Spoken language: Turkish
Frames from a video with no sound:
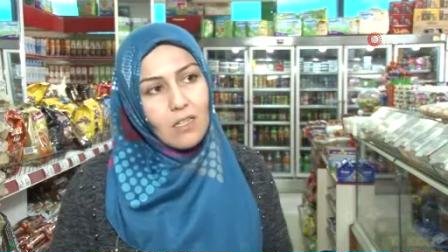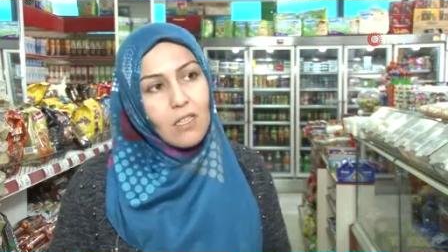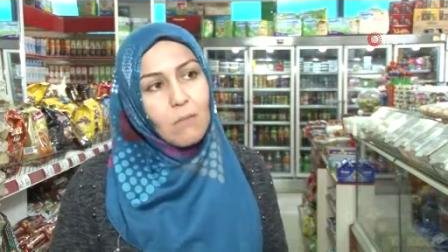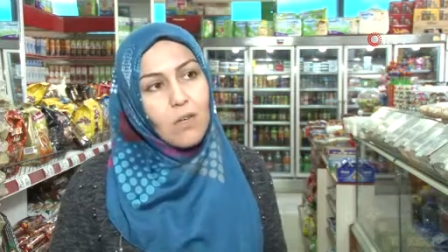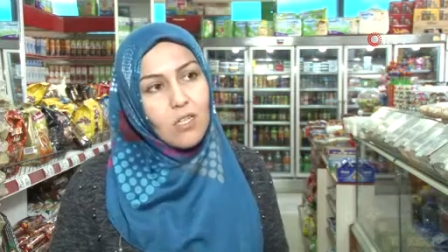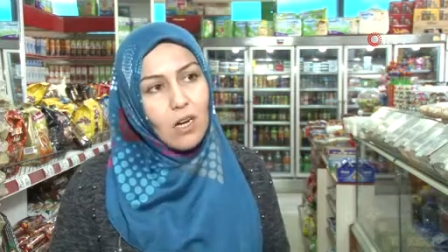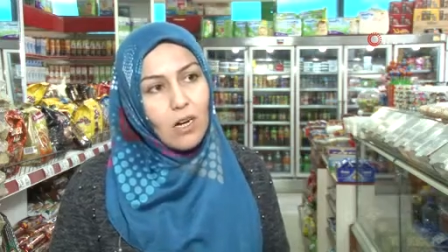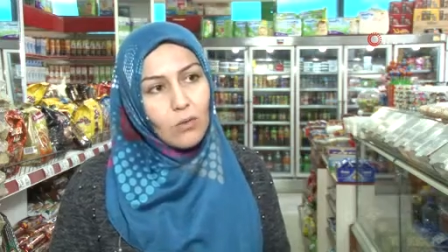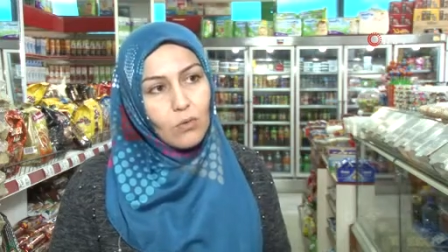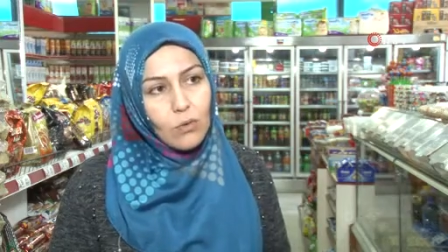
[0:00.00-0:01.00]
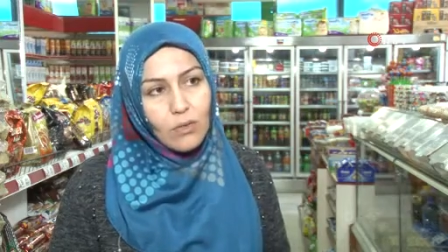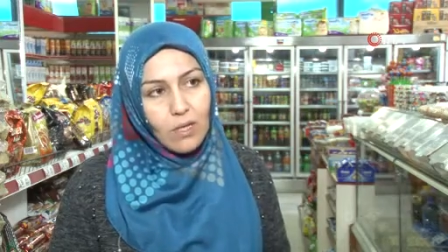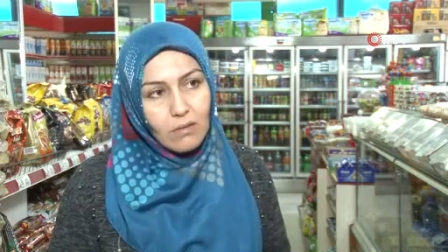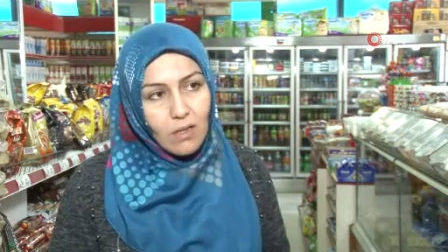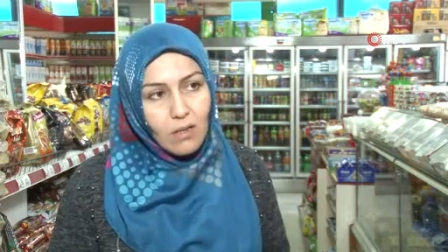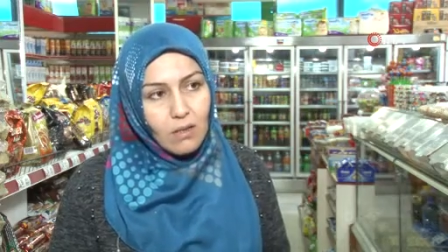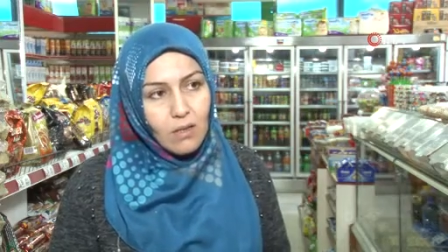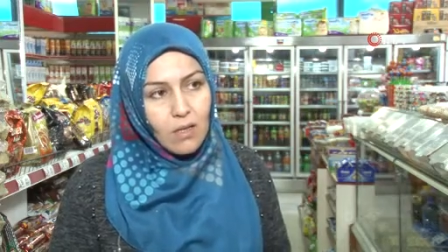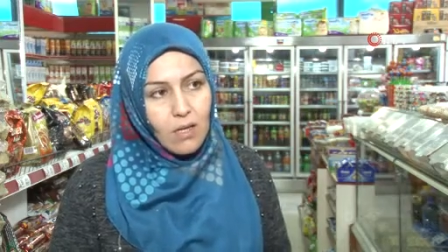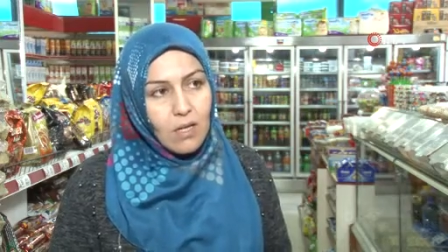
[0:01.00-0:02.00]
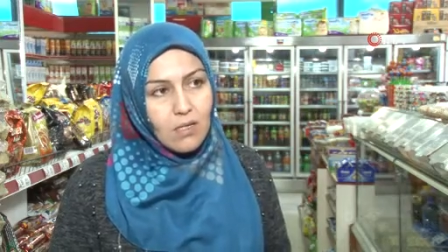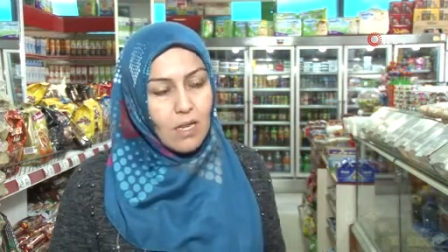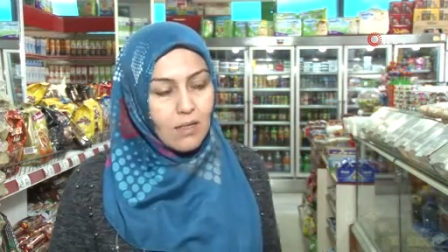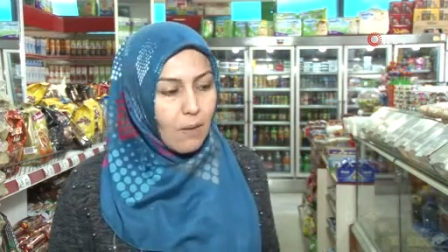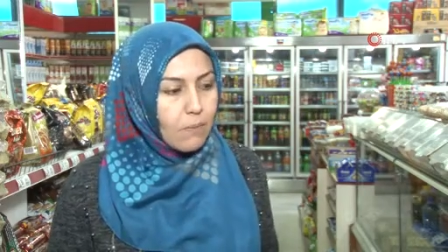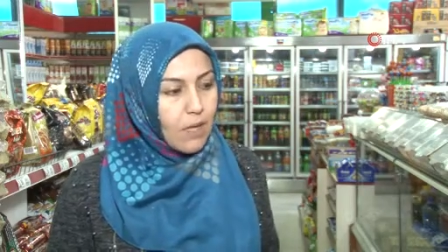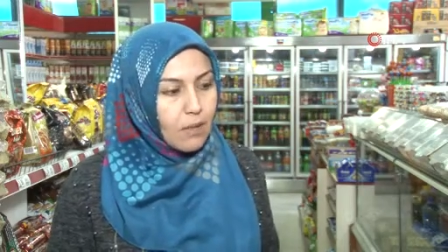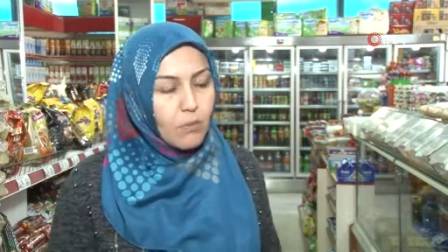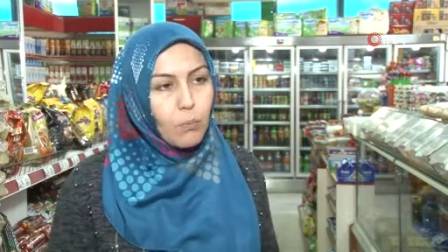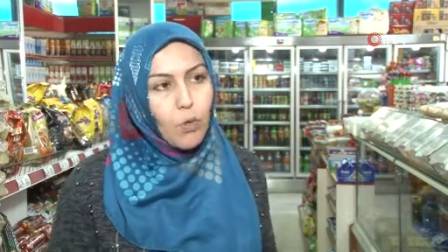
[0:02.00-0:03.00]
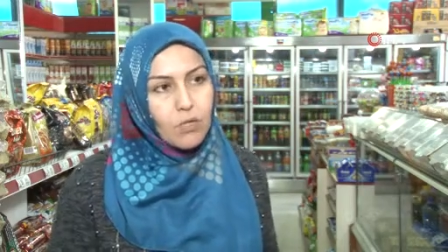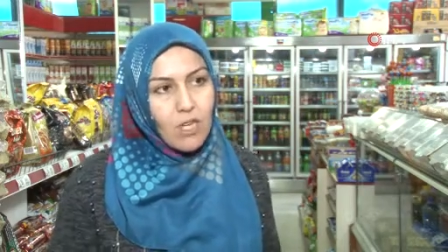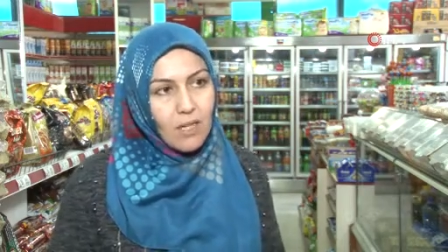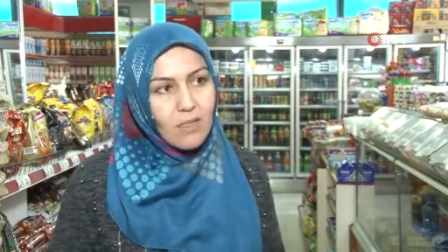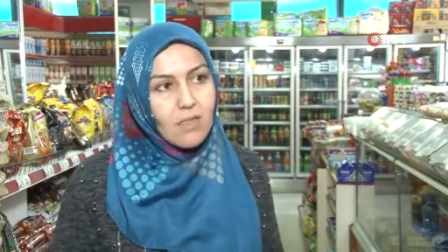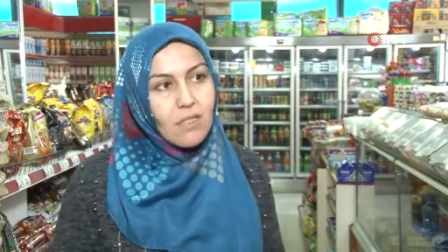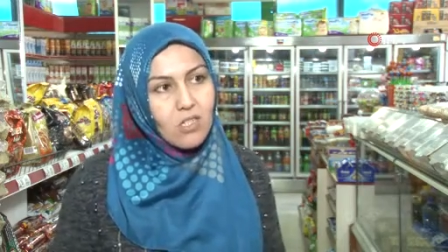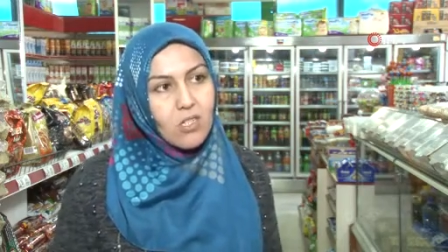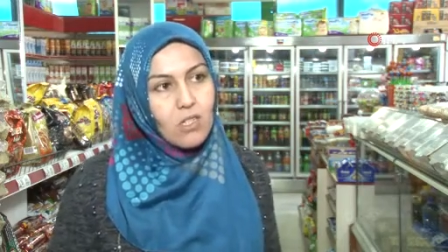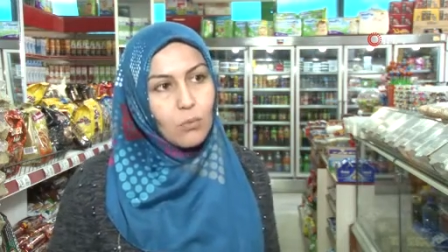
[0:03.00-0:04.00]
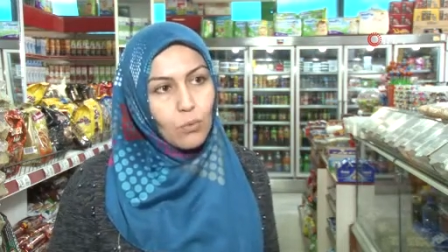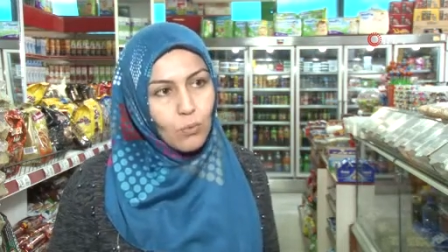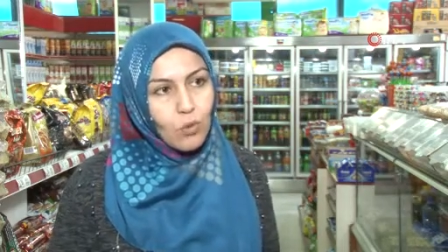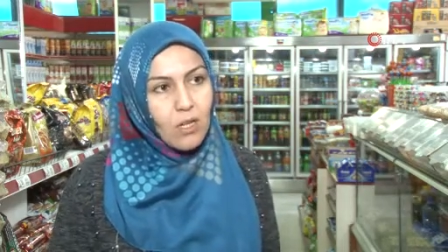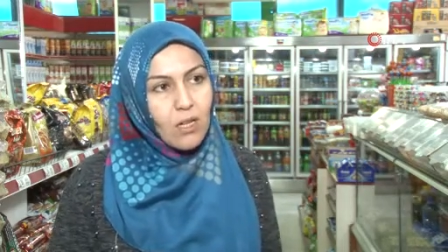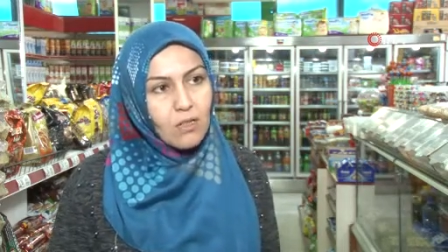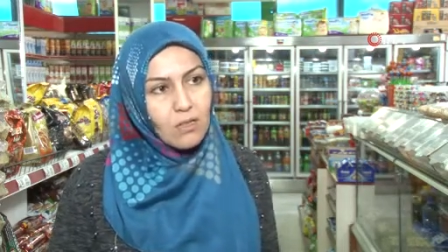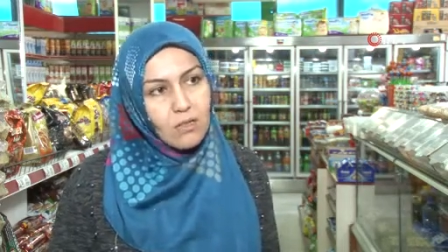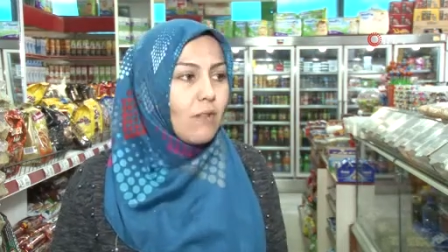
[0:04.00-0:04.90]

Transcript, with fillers: 25 karton olaraktan Zaten bir tane çantasının içinde bulmuşlar.